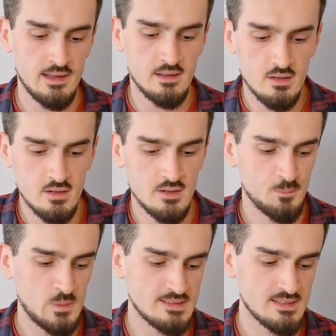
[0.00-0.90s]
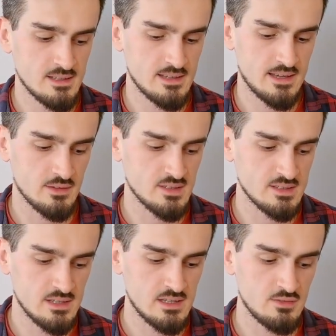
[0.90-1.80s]
No i niestety, tak jak
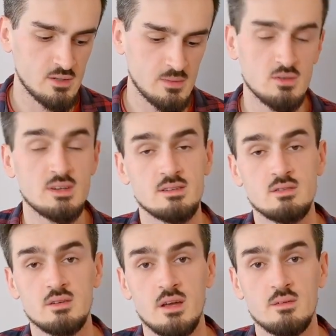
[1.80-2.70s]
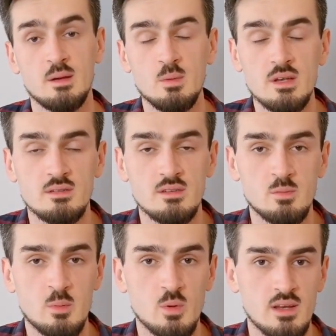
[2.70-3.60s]
wcześniej, te firmy, które zatrudniają najmniejszą
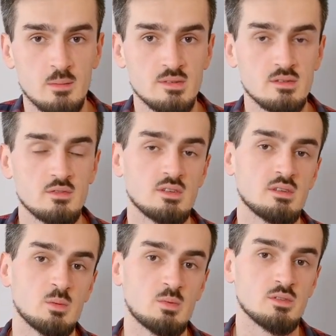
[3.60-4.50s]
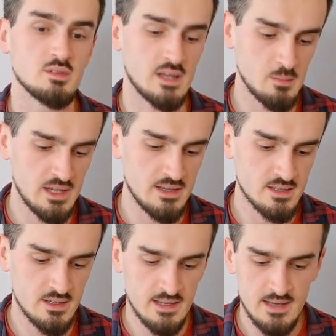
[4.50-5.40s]
liczbę programistów, czy są po prostu
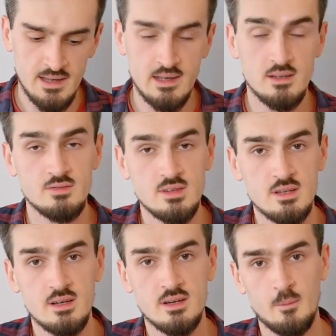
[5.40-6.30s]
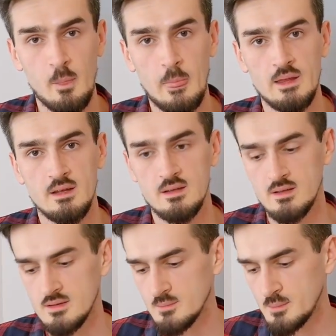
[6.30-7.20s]
najmniejsze, tych
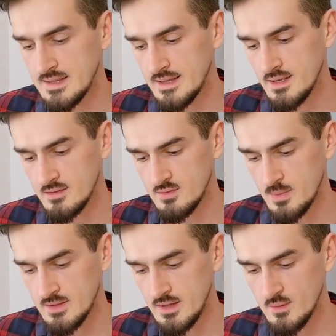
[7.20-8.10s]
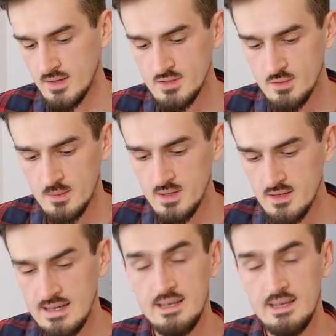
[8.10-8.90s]
e, pytaniach wypadają najsłabiej.